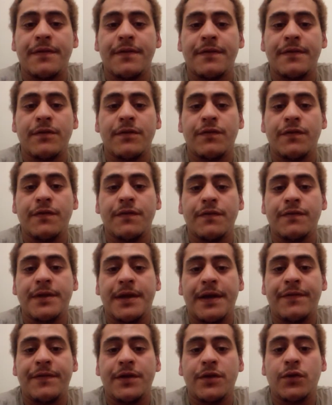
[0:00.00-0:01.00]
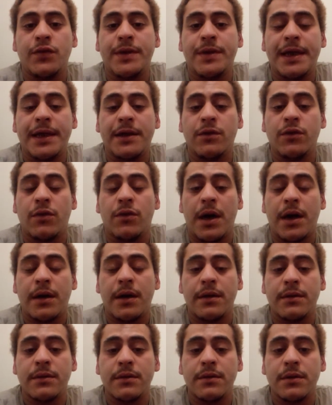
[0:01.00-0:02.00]
de Dieu,
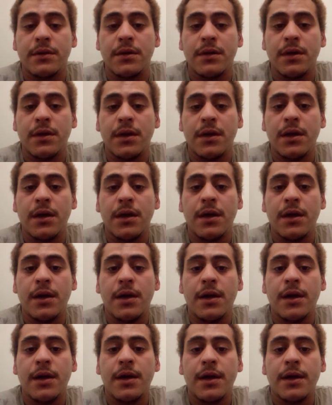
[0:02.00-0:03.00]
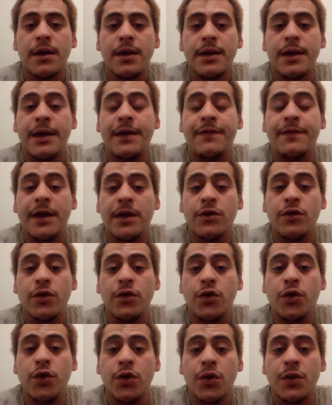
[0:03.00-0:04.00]
viennent de l'État,
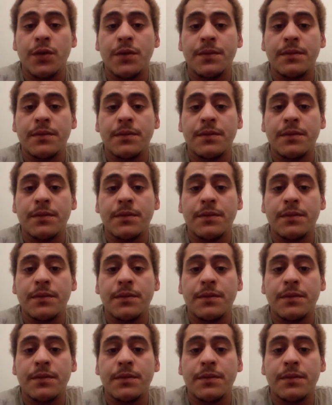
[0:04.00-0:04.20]
gouvernement.